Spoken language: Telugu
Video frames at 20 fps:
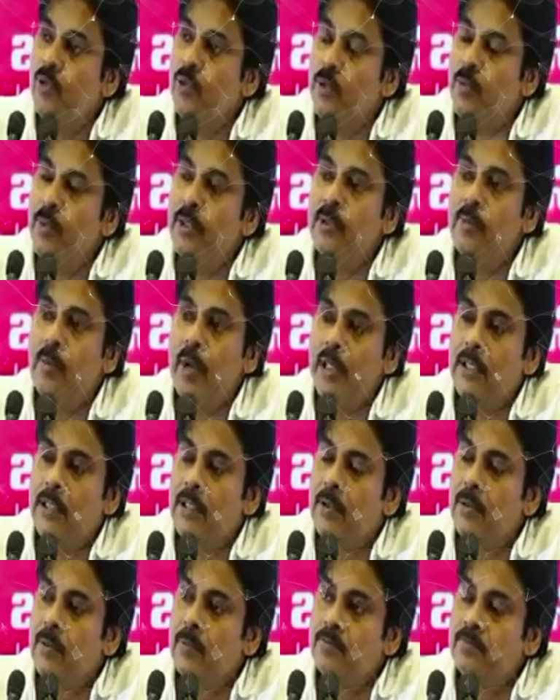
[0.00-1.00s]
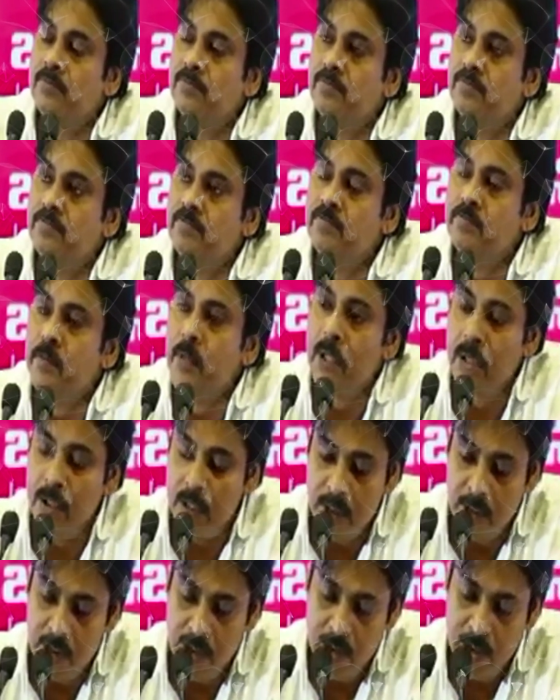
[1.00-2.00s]
ఎప్పుడు ఉండిపోయింది బాధలు
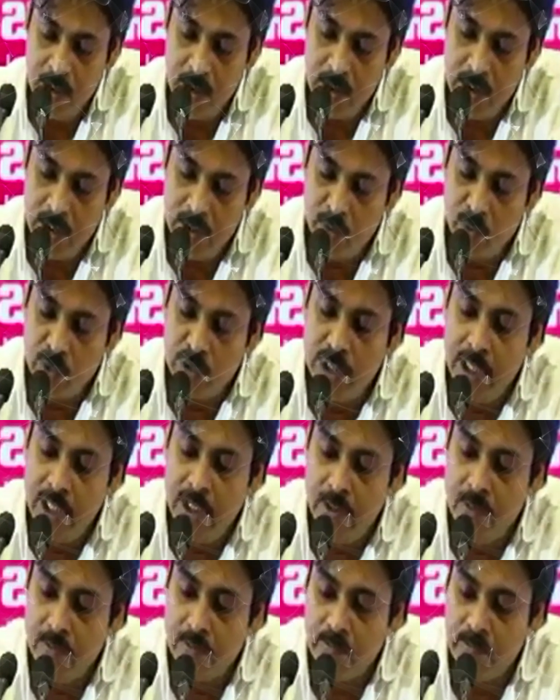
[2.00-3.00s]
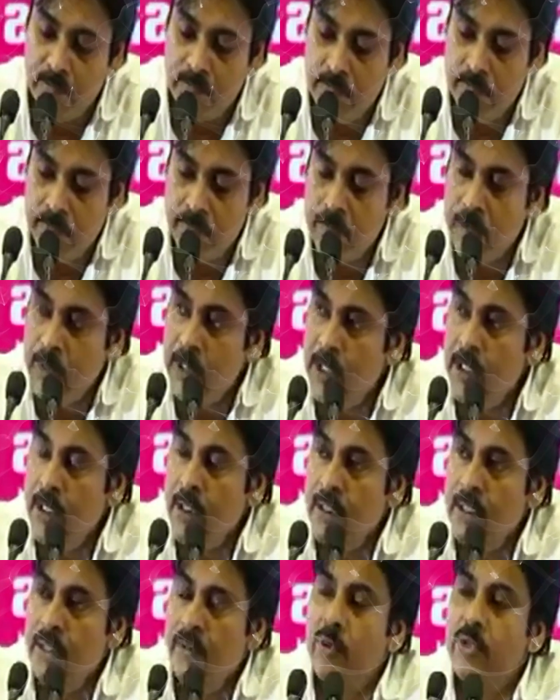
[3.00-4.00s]
ఈ ఉద్దానం
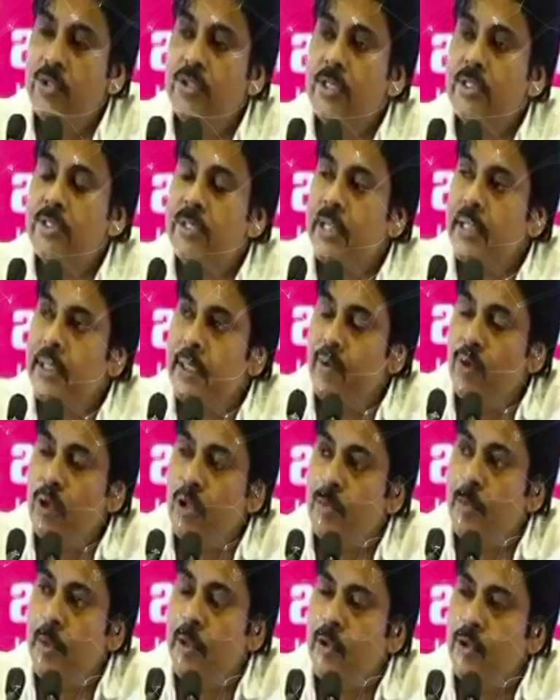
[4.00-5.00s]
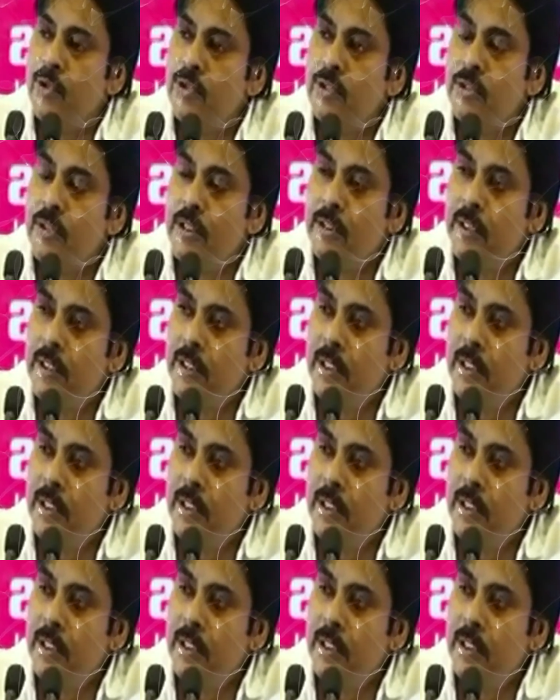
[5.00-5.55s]
ఎవరు చేశారు ఎవరికి పేరు వచ్చింది